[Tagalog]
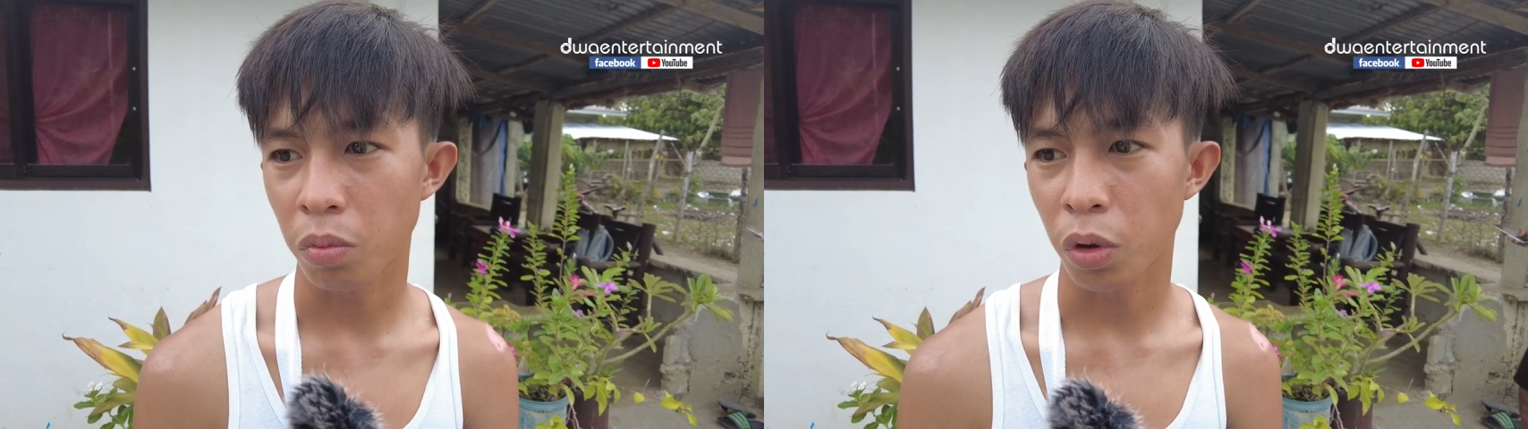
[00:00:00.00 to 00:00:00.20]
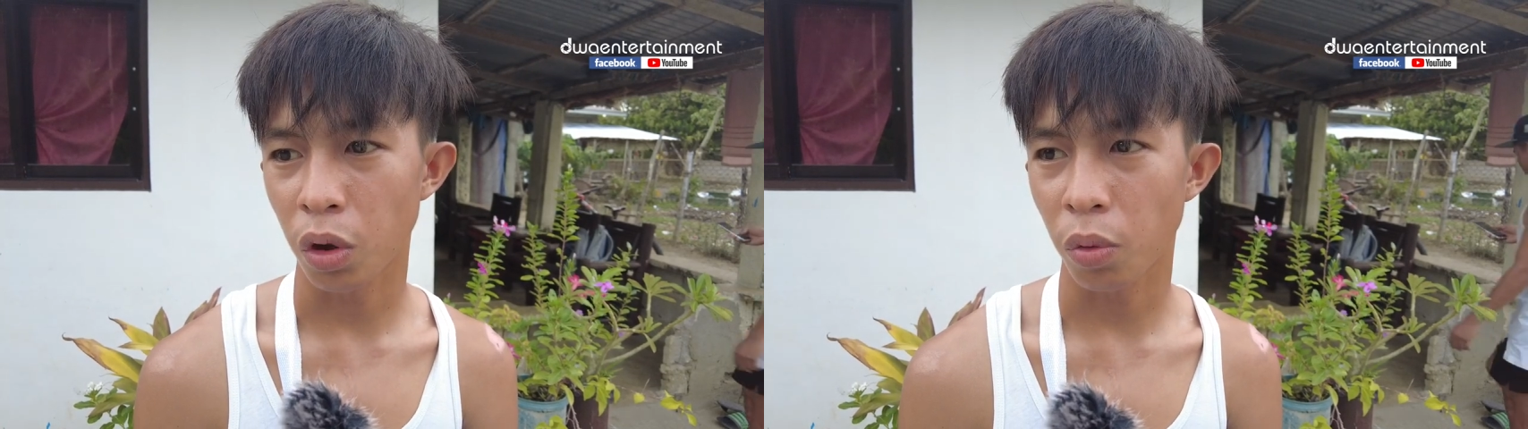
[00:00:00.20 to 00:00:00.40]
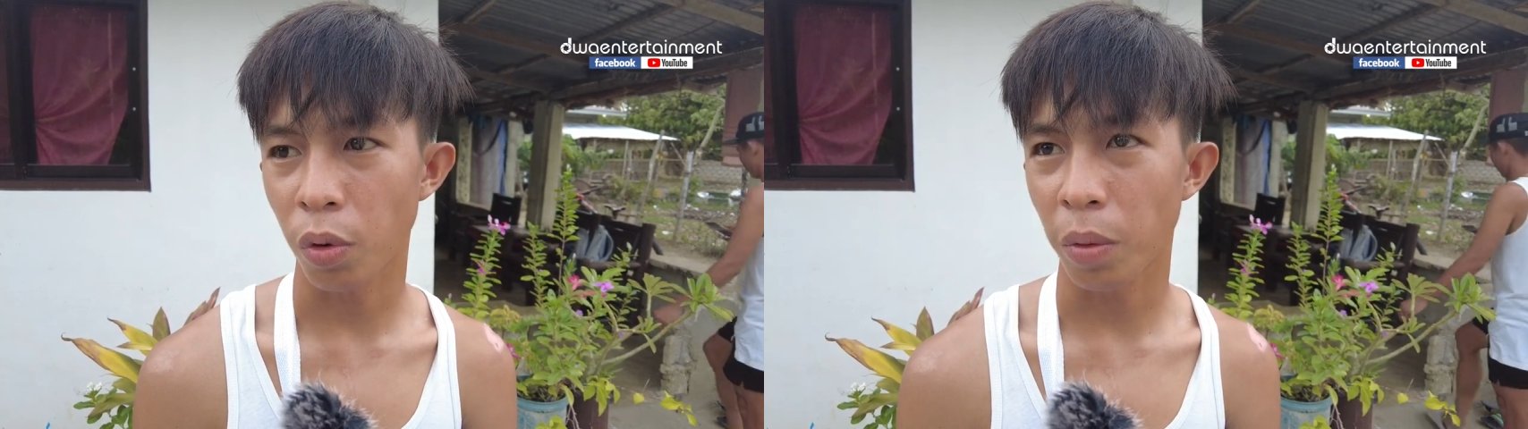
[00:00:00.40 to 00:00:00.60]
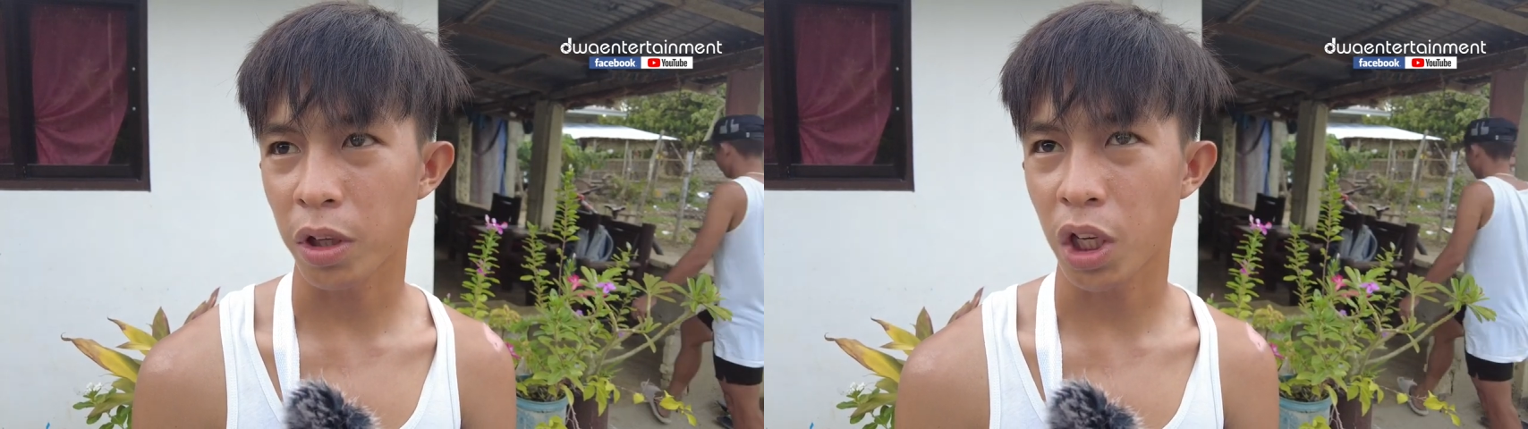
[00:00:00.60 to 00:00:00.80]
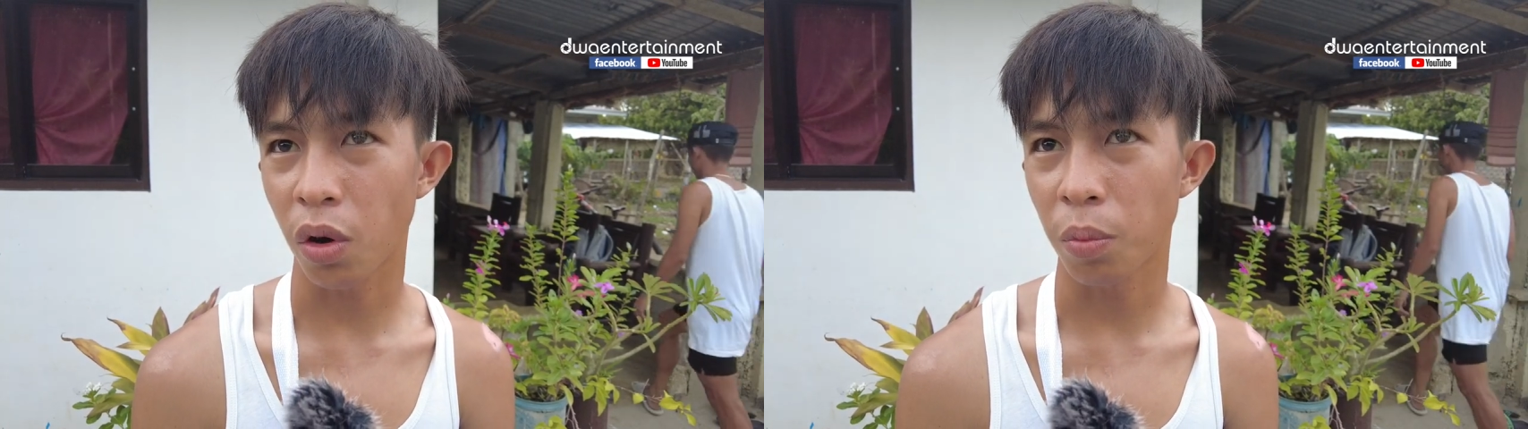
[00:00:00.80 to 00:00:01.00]
Hindi ko po alam
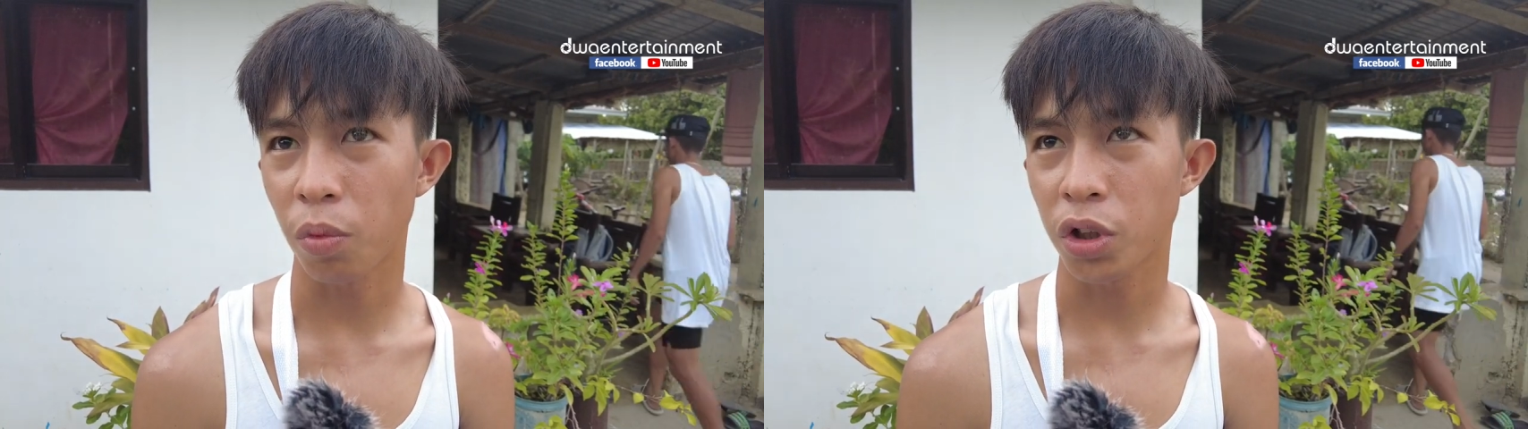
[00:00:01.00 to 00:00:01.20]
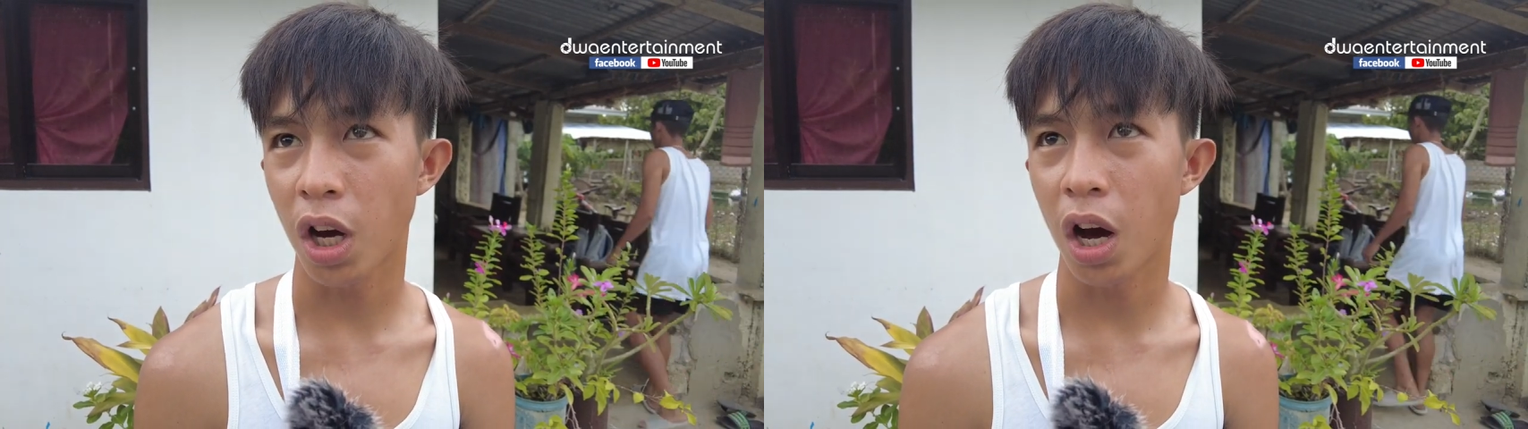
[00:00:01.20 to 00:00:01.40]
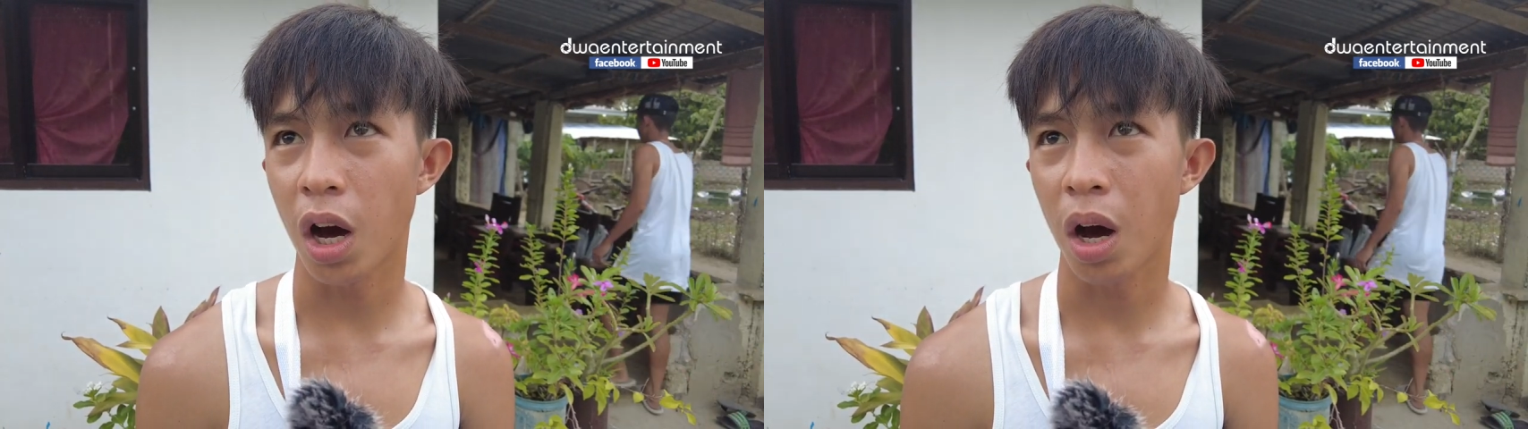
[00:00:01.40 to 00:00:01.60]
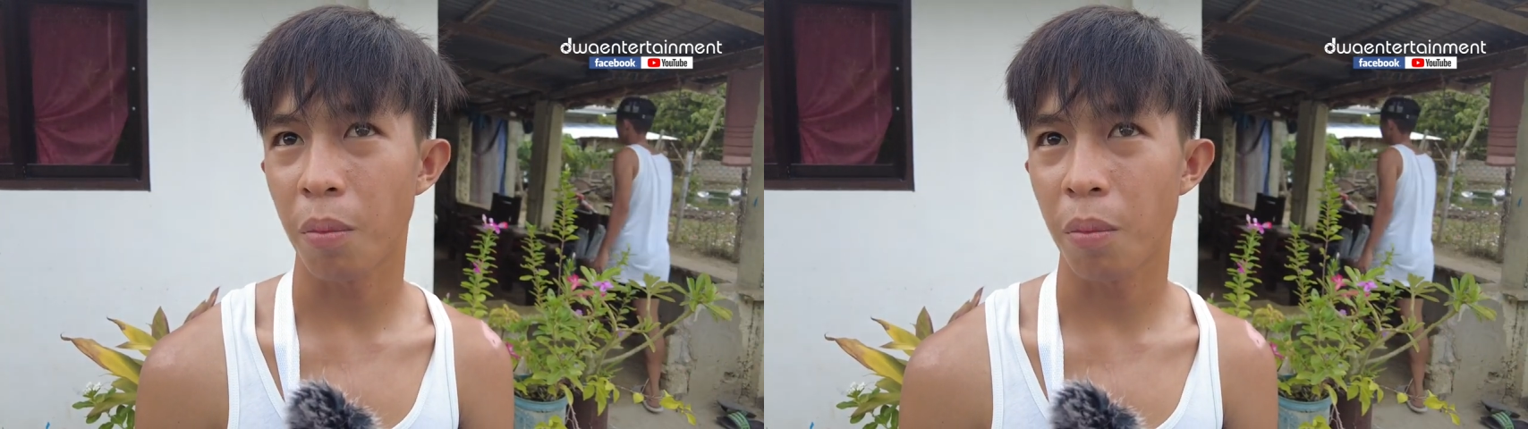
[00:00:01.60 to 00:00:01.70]
kasi kuan po siya uh,